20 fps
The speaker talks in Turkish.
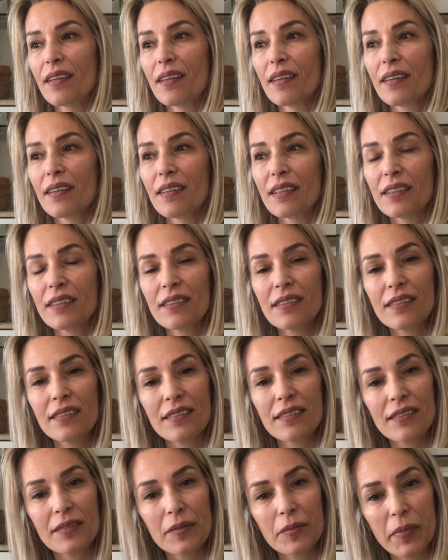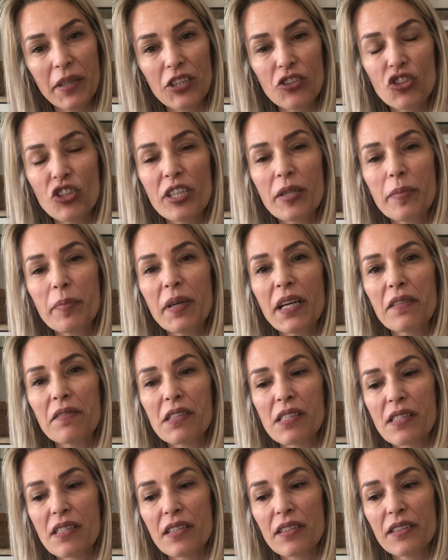e, pencere
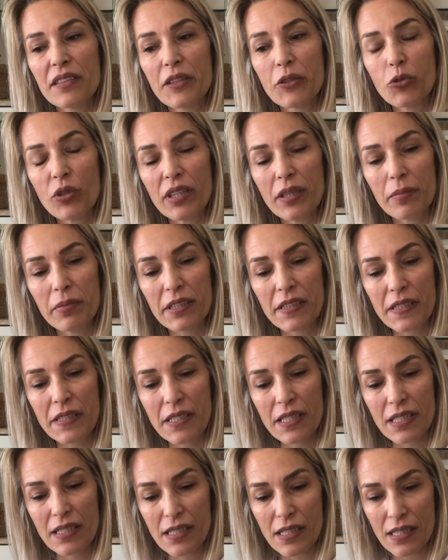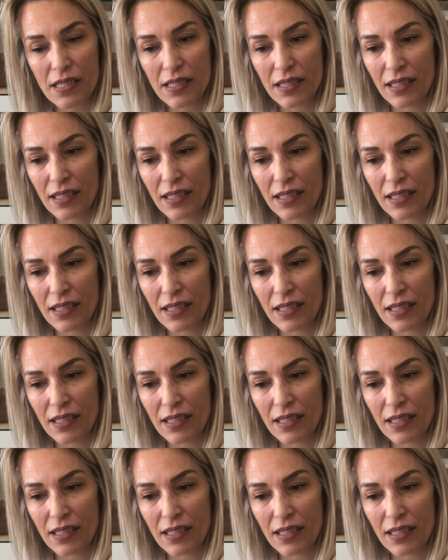pervazlarına koyabilirsiniz.